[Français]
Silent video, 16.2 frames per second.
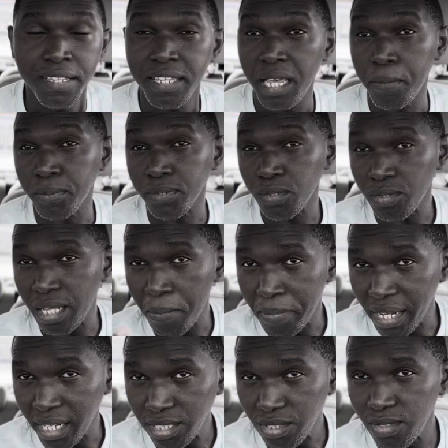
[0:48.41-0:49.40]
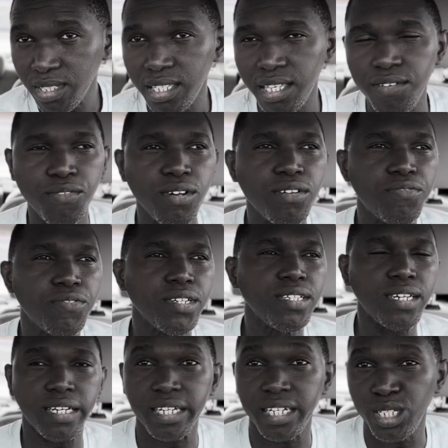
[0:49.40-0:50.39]
Et pour toutes les personnes qui veulent
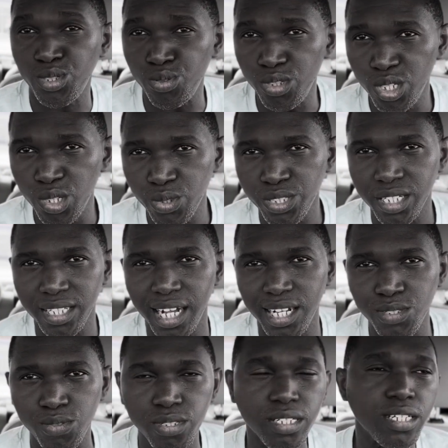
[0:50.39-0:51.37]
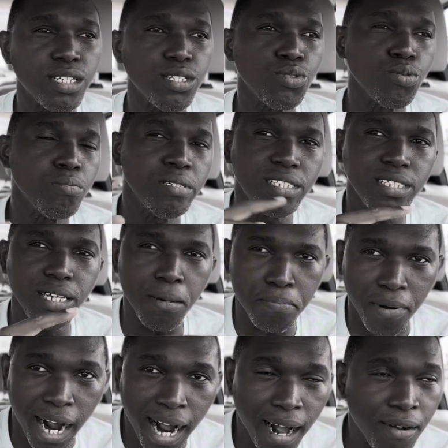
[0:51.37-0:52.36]
venir étudier aux États-Unis, n'oubliez
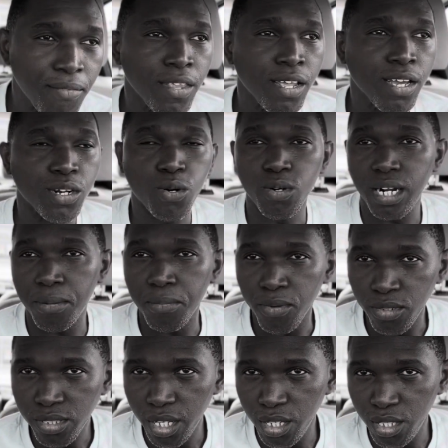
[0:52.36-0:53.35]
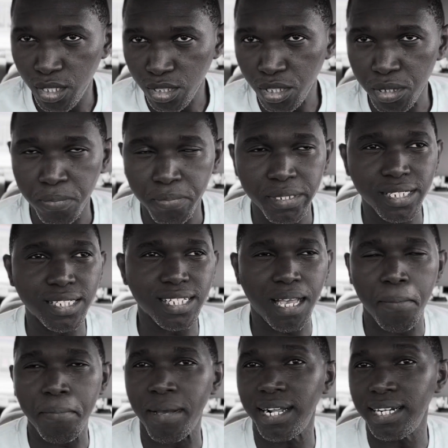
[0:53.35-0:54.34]
pas qu'on a monté une entreprise qui
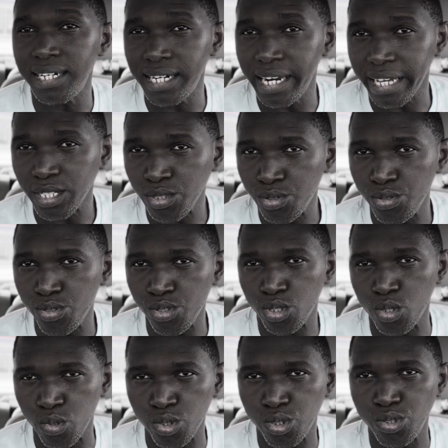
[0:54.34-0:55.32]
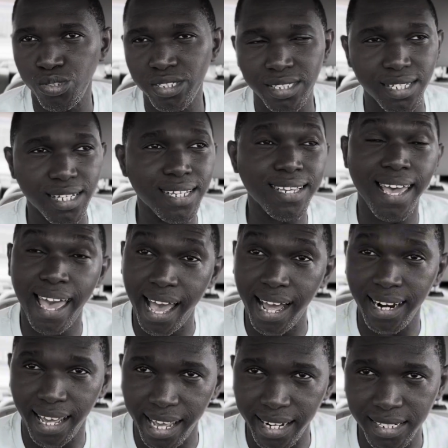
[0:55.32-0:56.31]
s'appelle Nexus Consulting
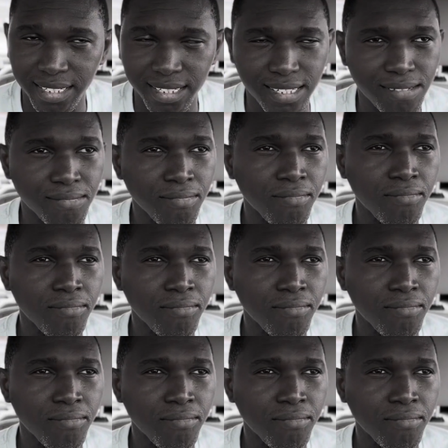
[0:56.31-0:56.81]
LLC.